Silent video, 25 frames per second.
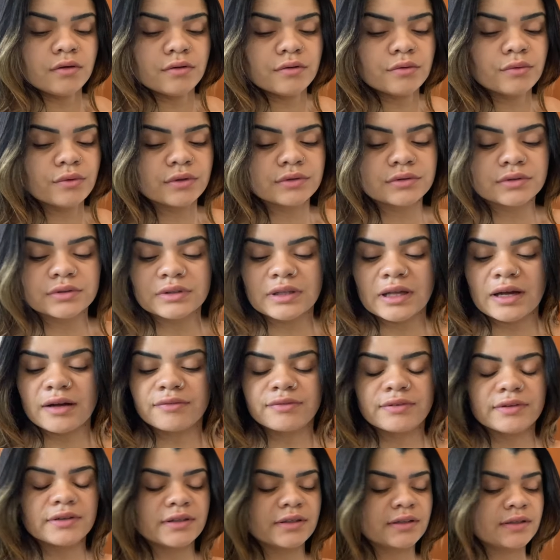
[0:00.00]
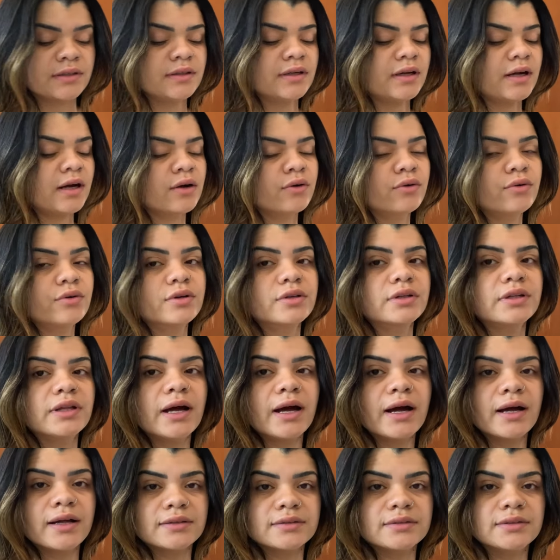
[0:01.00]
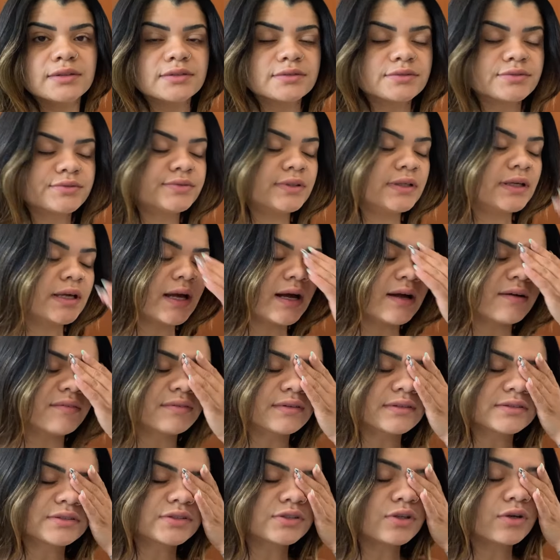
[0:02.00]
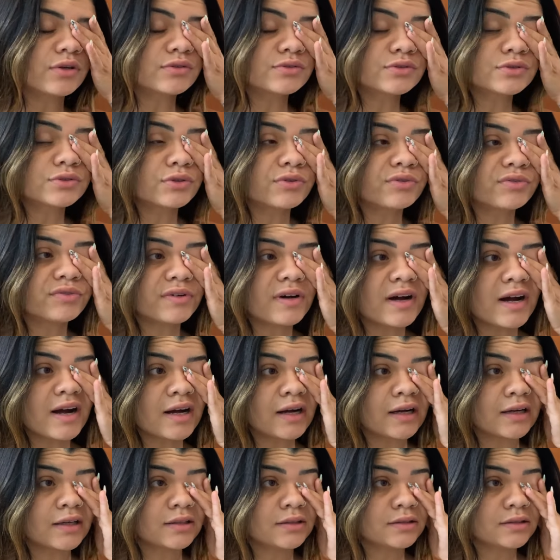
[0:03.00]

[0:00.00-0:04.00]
Quando eu tava acordada, ficava só no sofá